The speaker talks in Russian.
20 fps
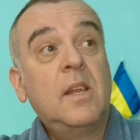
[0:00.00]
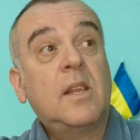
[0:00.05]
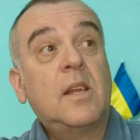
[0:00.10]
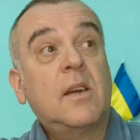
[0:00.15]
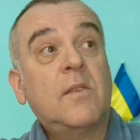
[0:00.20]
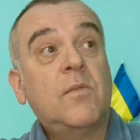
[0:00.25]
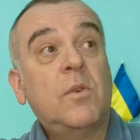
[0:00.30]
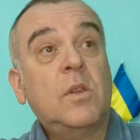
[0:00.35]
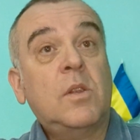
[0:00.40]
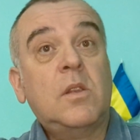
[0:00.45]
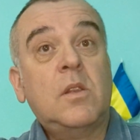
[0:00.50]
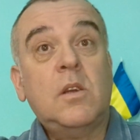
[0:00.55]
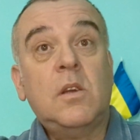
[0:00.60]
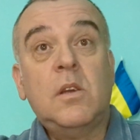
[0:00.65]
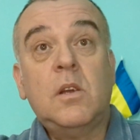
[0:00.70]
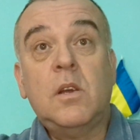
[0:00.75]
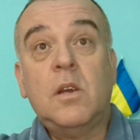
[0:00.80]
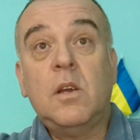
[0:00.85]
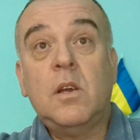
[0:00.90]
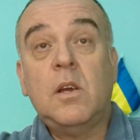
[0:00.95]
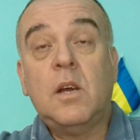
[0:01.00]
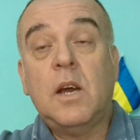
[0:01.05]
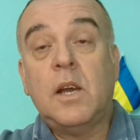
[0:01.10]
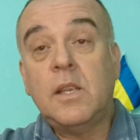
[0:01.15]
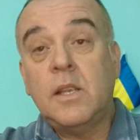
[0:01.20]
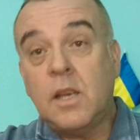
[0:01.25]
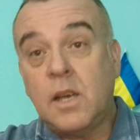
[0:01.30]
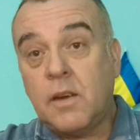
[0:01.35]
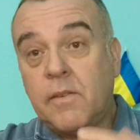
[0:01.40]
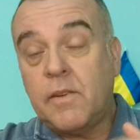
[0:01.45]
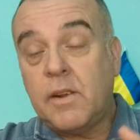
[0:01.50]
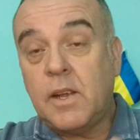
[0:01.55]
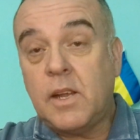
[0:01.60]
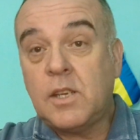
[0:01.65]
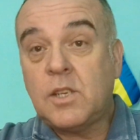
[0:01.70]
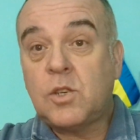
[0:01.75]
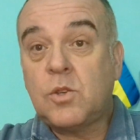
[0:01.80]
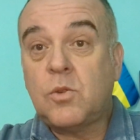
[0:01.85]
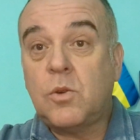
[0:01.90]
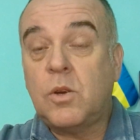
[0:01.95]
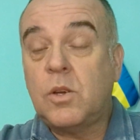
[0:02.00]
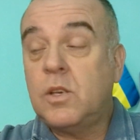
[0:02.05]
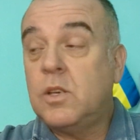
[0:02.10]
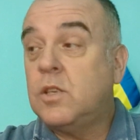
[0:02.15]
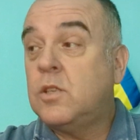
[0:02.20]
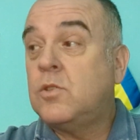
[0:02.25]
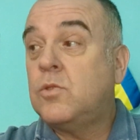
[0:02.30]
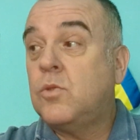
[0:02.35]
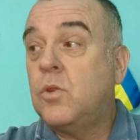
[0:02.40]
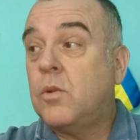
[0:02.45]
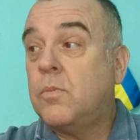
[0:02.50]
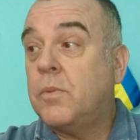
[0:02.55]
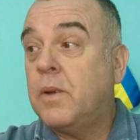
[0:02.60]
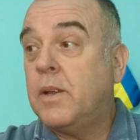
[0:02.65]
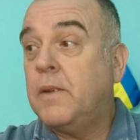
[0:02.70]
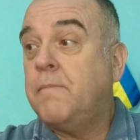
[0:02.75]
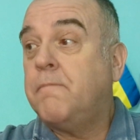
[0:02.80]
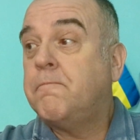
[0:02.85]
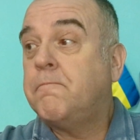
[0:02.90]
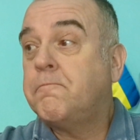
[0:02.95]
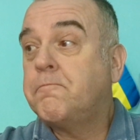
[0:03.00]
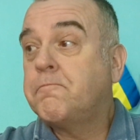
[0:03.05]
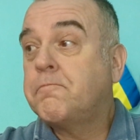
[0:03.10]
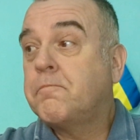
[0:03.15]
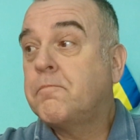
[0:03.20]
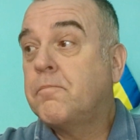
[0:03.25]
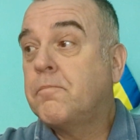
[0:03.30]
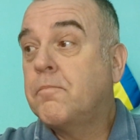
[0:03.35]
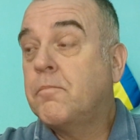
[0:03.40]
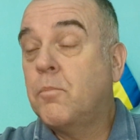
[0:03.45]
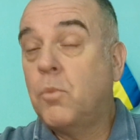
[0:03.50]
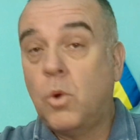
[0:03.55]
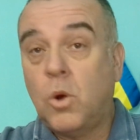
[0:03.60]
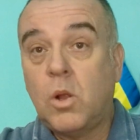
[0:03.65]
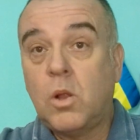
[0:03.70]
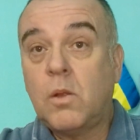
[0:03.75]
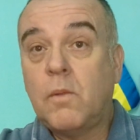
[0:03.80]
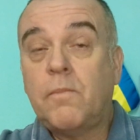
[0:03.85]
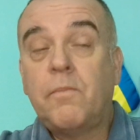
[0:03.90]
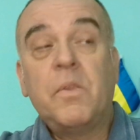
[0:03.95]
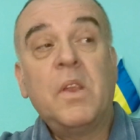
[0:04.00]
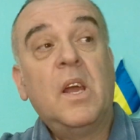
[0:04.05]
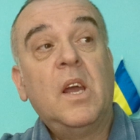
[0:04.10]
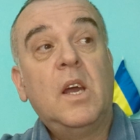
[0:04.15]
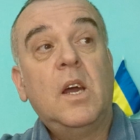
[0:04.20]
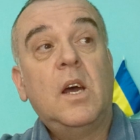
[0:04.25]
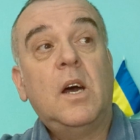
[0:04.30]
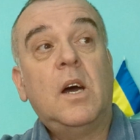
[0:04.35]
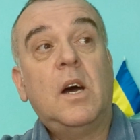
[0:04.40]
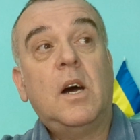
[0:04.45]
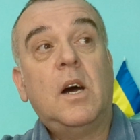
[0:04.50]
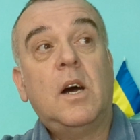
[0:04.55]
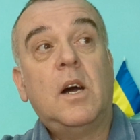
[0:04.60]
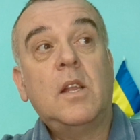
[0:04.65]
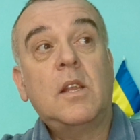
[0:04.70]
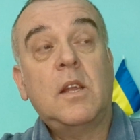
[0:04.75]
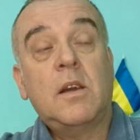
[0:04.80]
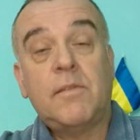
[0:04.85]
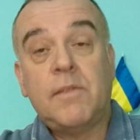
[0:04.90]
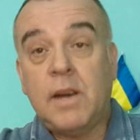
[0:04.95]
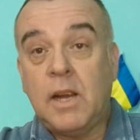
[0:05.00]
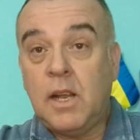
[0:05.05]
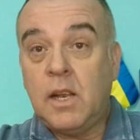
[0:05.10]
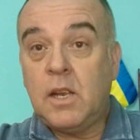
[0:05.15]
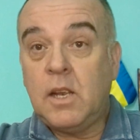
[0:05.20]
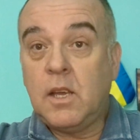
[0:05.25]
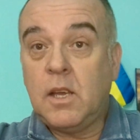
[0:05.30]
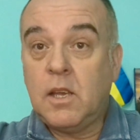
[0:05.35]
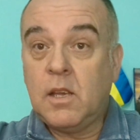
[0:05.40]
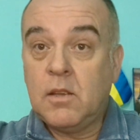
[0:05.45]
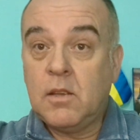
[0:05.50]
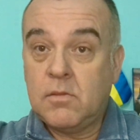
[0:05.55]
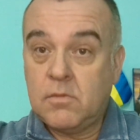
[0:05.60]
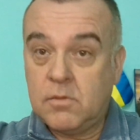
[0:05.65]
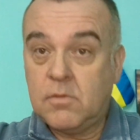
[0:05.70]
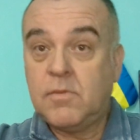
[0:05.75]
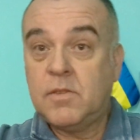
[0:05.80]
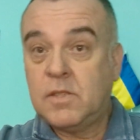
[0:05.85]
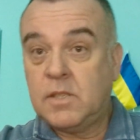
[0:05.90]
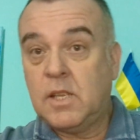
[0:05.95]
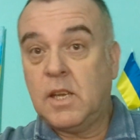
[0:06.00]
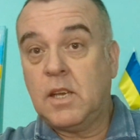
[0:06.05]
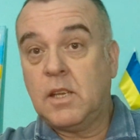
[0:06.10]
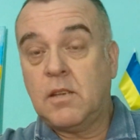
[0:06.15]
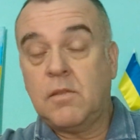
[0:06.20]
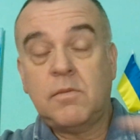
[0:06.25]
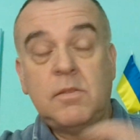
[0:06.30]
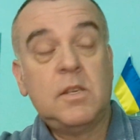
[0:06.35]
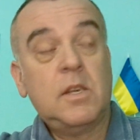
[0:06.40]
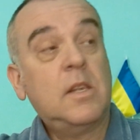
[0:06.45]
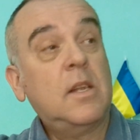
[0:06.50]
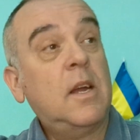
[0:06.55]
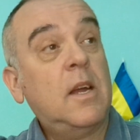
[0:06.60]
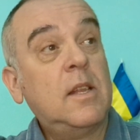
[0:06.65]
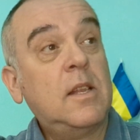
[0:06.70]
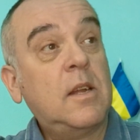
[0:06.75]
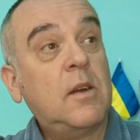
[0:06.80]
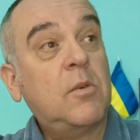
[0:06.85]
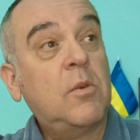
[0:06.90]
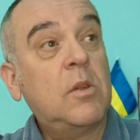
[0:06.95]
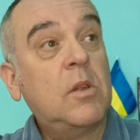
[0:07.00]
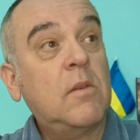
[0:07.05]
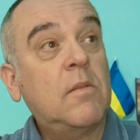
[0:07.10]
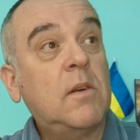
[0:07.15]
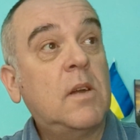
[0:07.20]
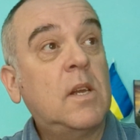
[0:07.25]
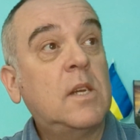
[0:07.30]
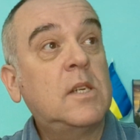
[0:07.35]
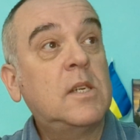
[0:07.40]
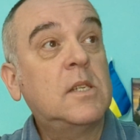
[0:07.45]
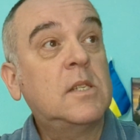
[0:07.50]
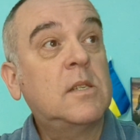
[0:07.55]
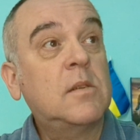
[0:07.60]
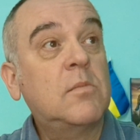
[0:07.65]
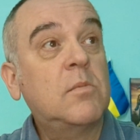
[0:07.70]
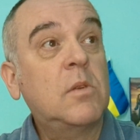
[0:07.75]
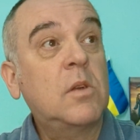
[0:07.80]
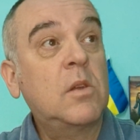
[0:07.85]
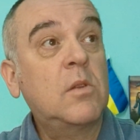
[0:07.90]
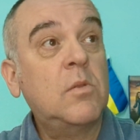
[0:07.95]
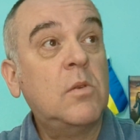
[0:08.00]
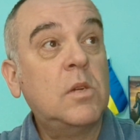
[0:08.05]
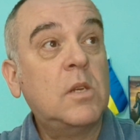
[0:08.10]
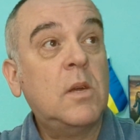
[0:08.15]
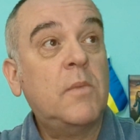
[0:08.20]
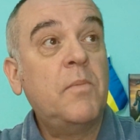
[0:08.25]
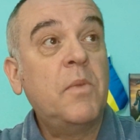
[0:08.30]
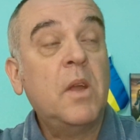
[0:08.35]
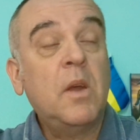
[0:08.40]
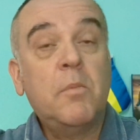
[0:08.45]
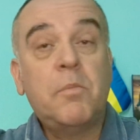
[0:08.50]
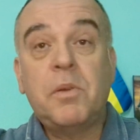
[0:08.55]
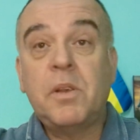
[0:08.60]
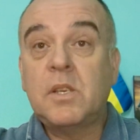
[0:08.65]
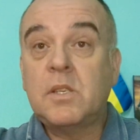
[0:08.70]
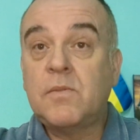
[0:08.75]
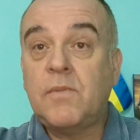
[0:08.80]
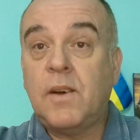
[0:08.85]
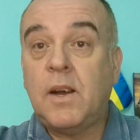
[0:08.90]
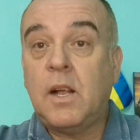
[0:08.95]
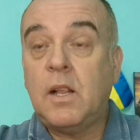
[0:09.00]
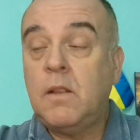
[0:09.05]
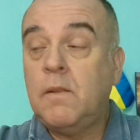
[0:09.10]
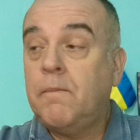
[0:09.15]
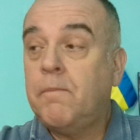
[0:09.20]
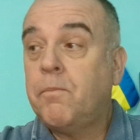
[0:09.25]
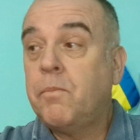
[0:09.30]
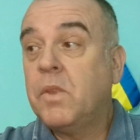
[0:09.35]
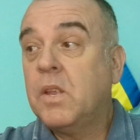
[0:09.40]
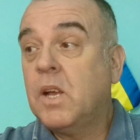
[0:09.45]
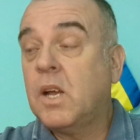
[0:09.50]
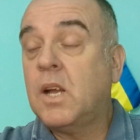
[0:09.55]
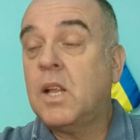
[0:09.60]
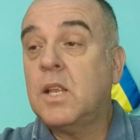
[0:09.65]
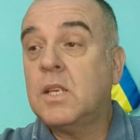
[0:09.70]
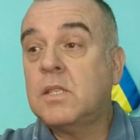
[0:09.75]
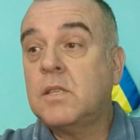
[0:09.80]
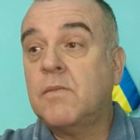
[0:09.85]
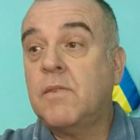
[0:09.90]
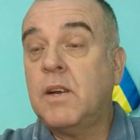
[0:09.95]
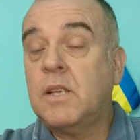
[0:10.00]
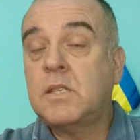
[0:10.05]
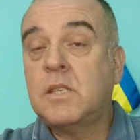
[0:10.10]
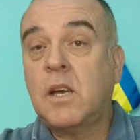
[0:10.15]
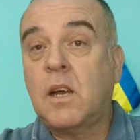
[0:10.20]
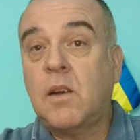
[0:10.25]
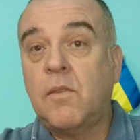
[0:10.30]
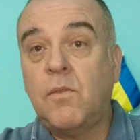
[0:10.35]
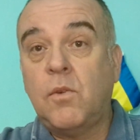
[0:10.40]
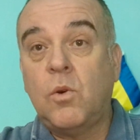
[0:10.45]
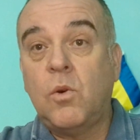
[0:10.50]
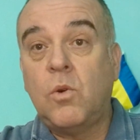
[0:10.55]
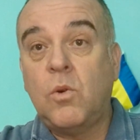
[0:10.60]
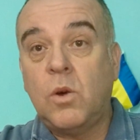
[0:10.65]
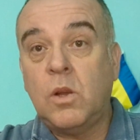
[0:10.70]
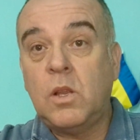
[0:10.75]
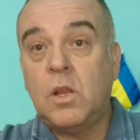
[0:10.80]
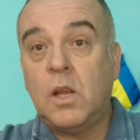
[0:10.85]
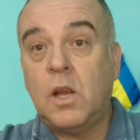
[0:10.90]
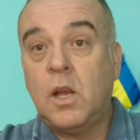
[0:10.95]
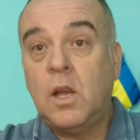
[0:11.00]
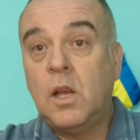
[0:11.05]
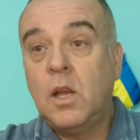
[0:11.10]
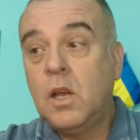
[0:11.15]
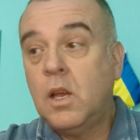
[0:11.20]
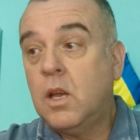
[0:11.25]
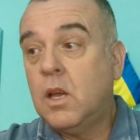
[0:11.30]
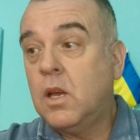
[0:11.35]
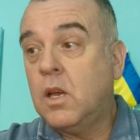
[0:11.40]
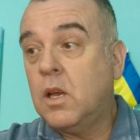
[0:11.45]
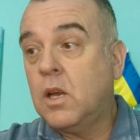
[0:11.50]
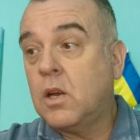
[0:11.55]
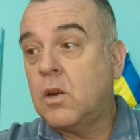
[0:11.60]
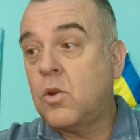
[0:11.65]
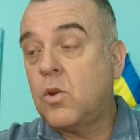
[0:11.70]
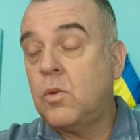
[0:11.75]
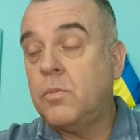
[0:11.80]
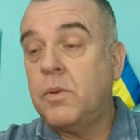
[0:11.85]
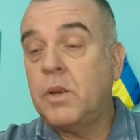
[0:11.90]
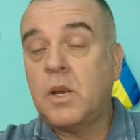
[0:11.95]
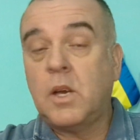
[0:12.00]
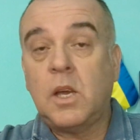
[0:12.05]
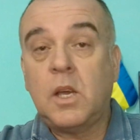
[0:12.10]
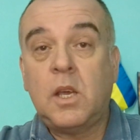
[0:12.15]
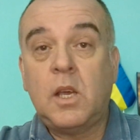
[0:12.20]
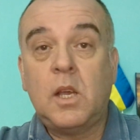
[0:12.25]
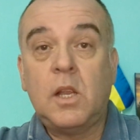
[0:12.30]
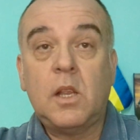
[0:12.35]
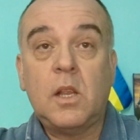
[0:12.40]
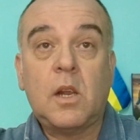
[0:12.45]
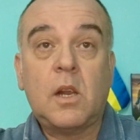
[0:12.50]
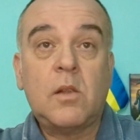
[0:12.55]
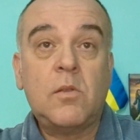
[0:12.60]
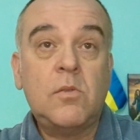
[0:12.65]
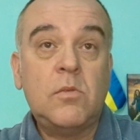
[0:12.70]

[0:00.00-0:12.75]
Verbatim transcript: Так вот, э, они говорят, что из тюрьмы, мол, э, Навальный, ну вы знаете все, да, такой товарищ есть там у них тоже, призвал голосовать за кого угодно, Э, кроме как Гитлера.